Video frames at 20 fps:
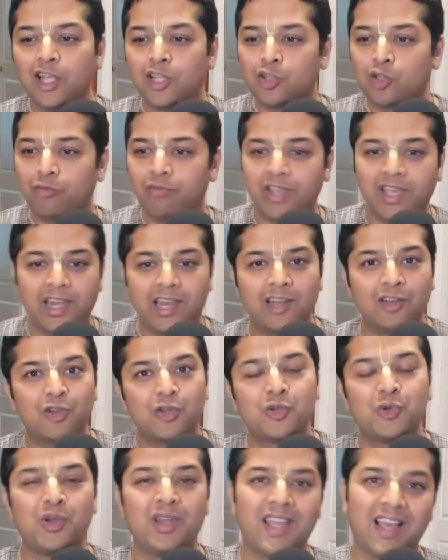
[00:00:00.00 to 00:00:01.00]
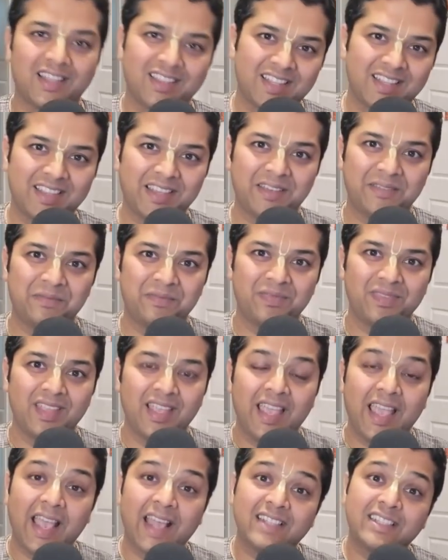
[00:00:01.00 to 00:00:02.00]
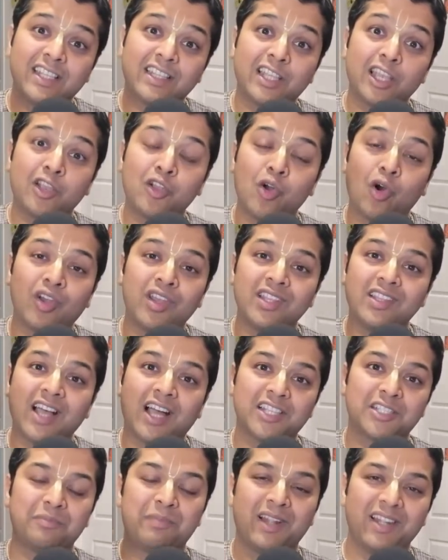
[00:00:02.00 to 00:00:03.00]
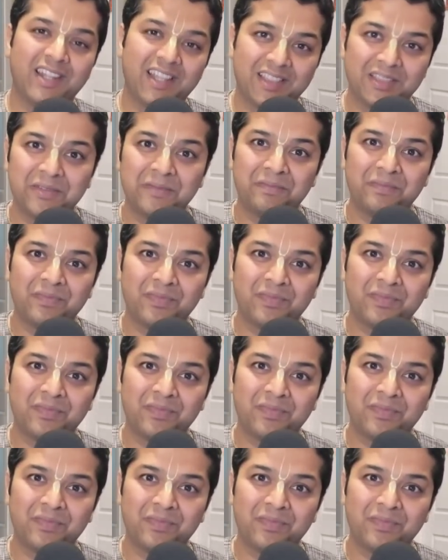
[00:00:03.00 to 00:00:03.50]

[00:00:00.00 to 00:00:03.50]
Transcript: तो विग्रह इनको ढूंढने आते थे ऐसे थे गौरीदास पंडित